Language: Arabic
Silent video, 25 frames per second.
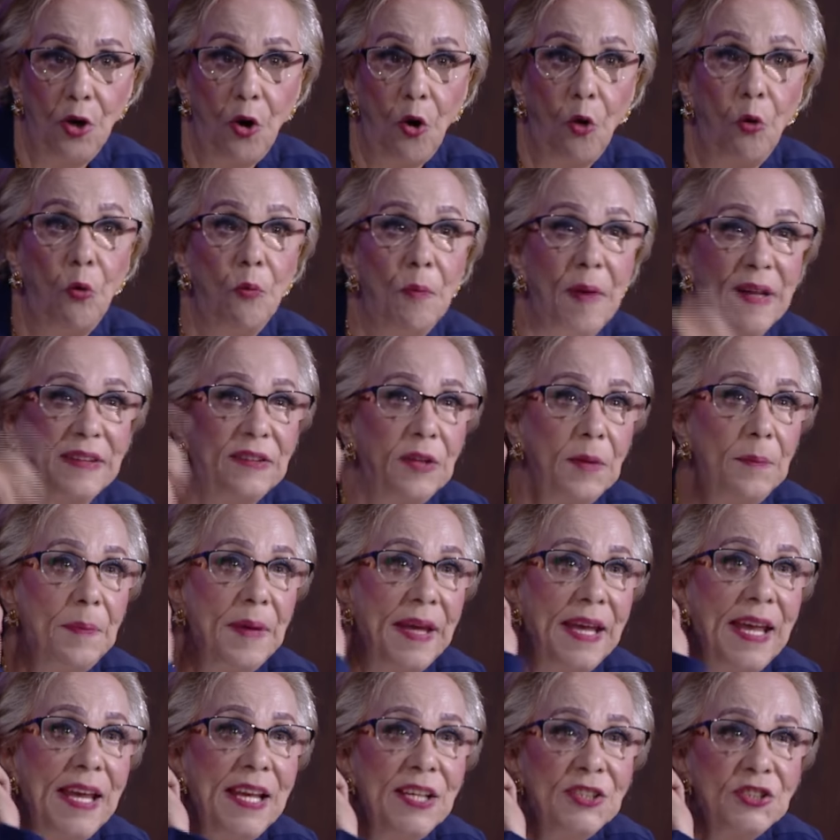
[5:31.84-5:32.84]
وما يعني
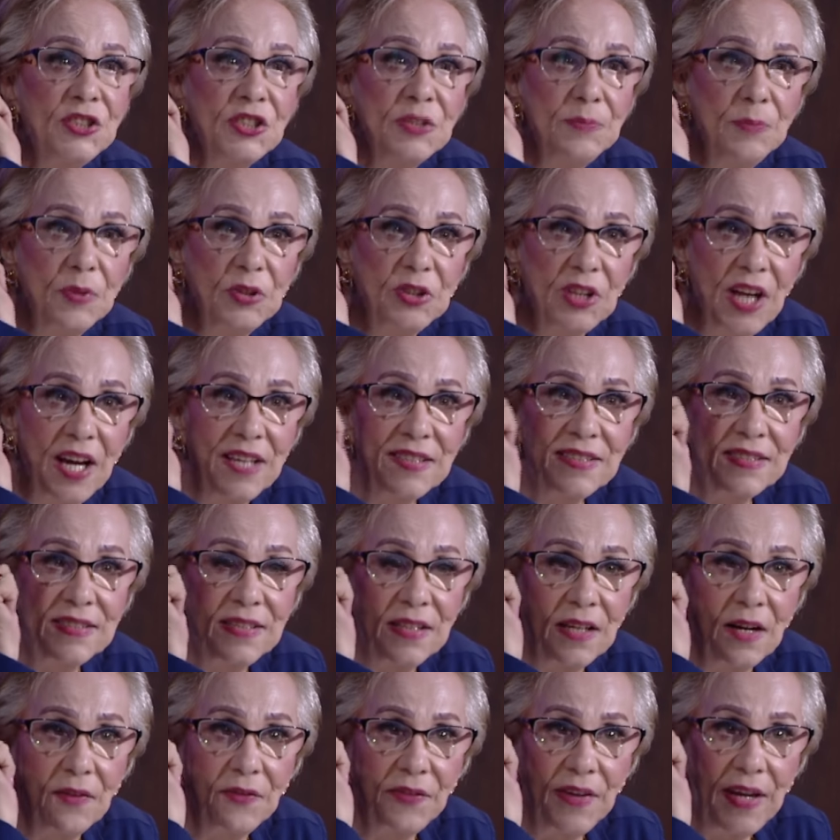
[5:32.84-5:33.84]
تبقيش
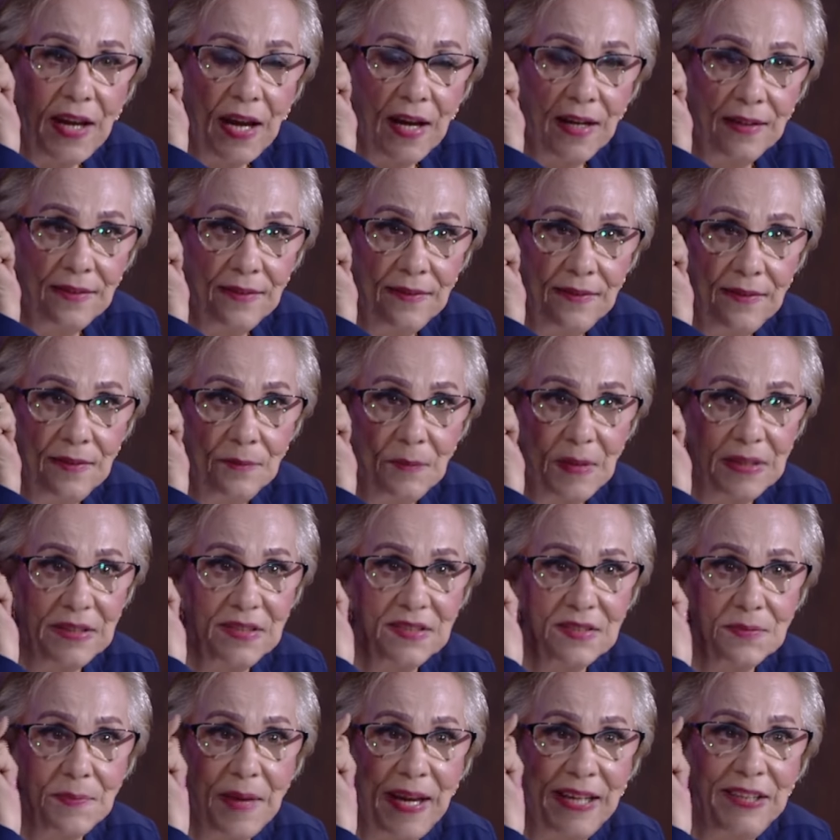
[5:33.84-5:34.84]
متأثرة في حد ما
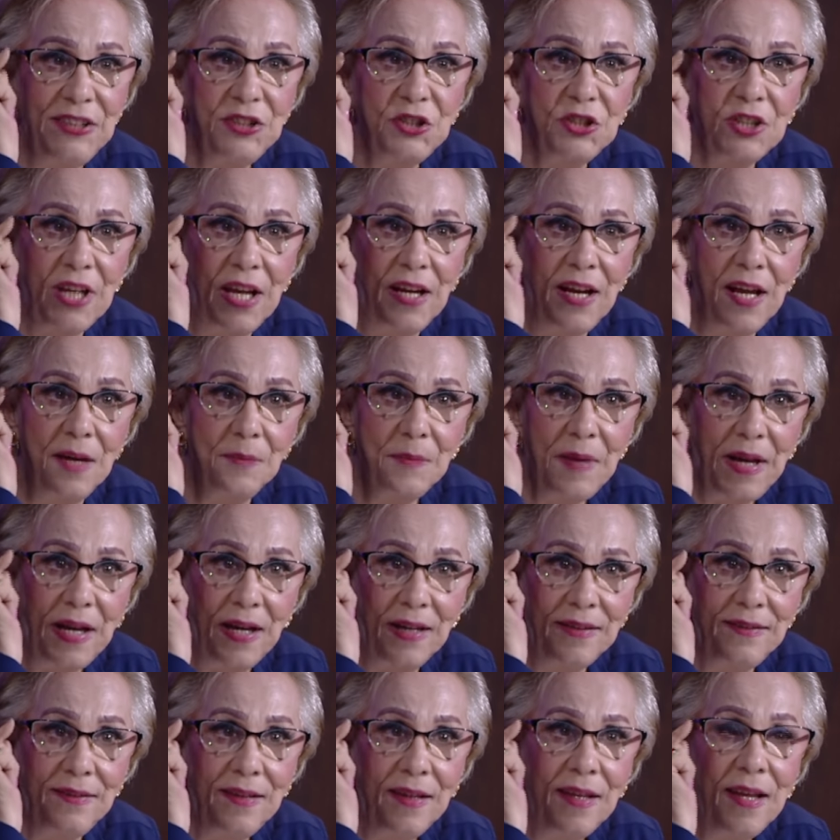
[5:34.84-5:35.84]
تسمعيش كلام
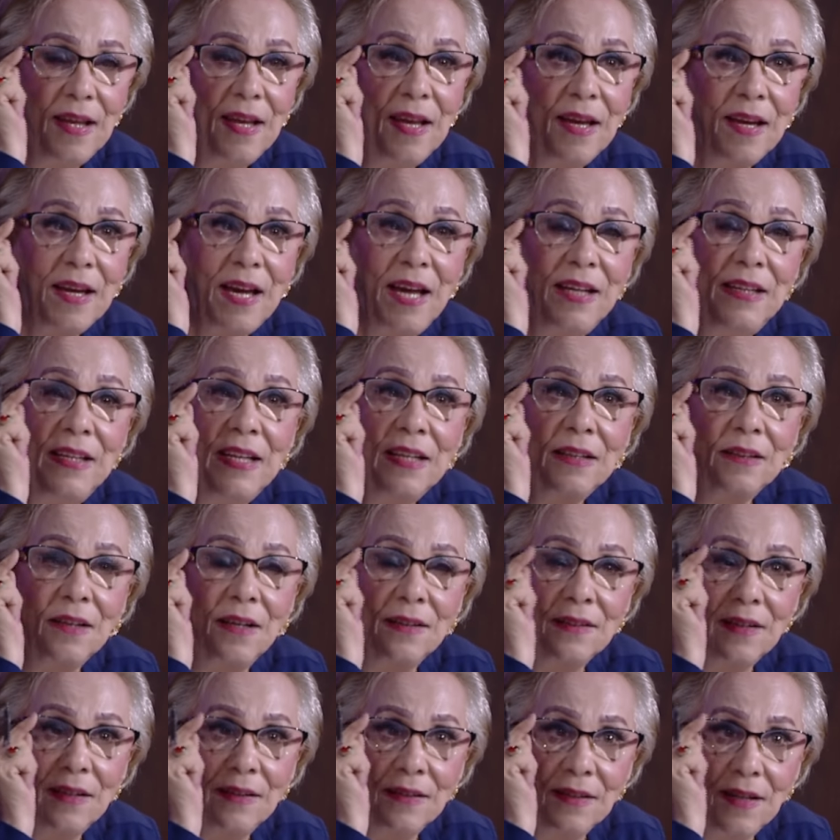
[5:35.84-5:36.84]
حد خلي
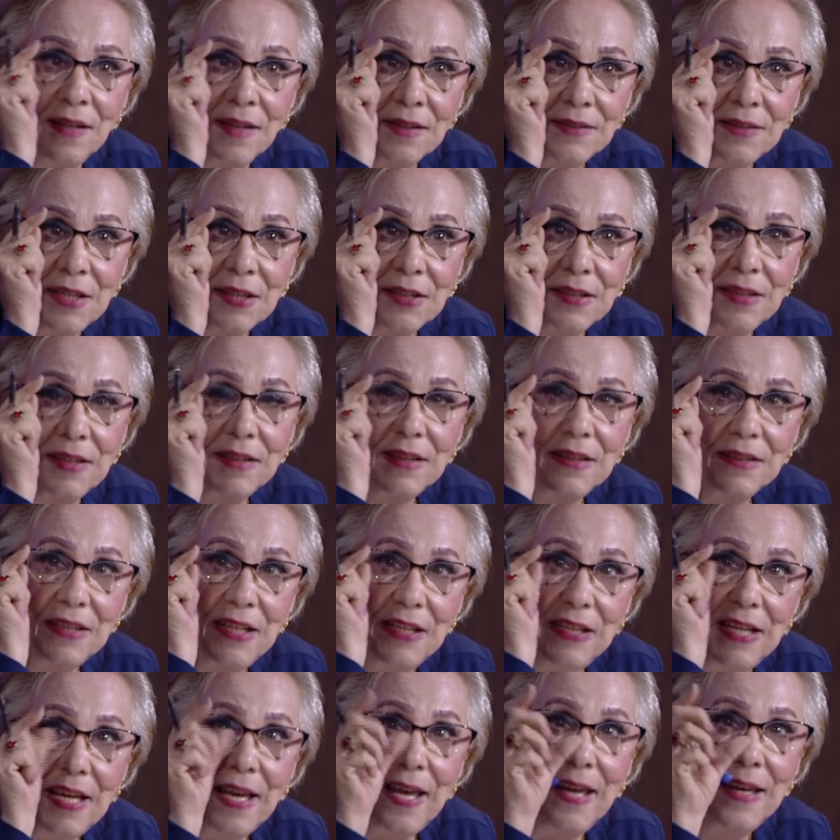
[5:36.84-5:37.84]
قراراتك
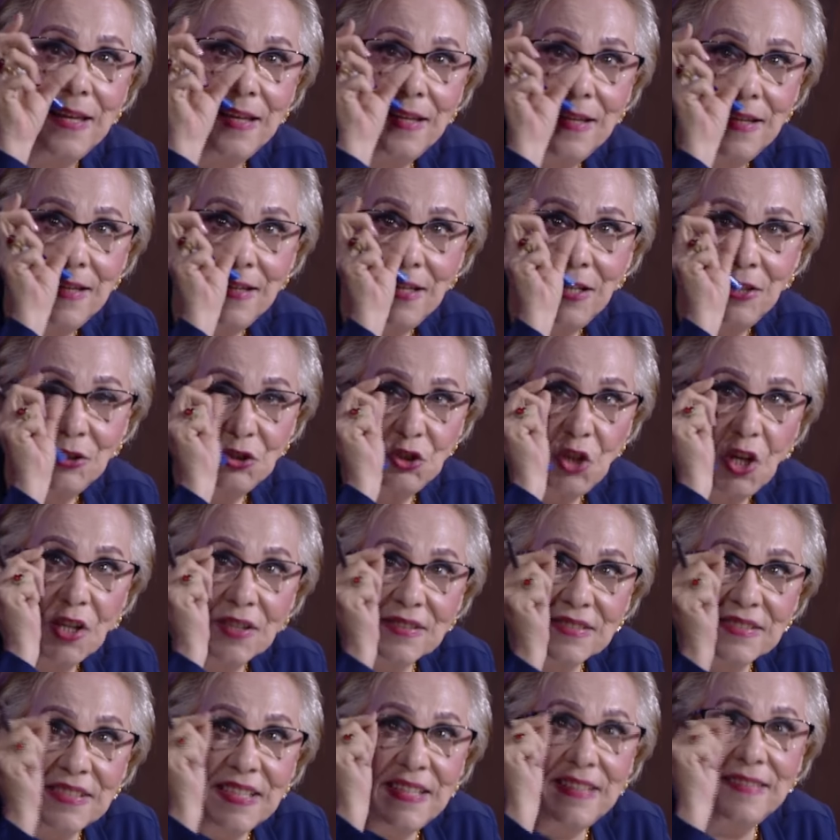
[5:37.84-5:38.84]
هي
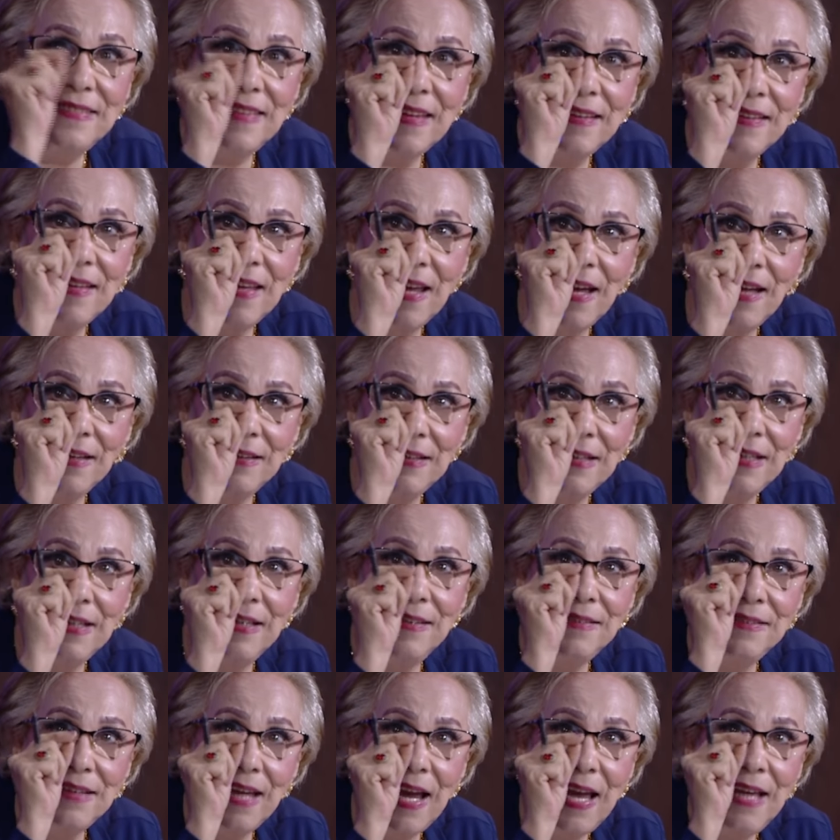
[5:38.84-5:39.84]
شخصيتك يعني
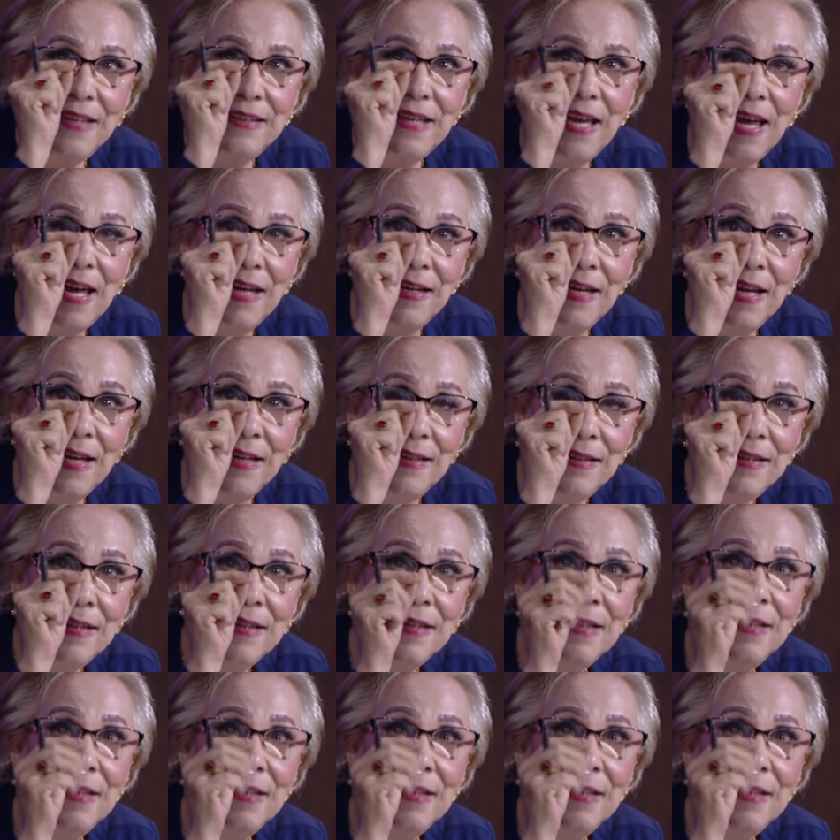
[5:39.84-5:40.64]
انت آه. احيانا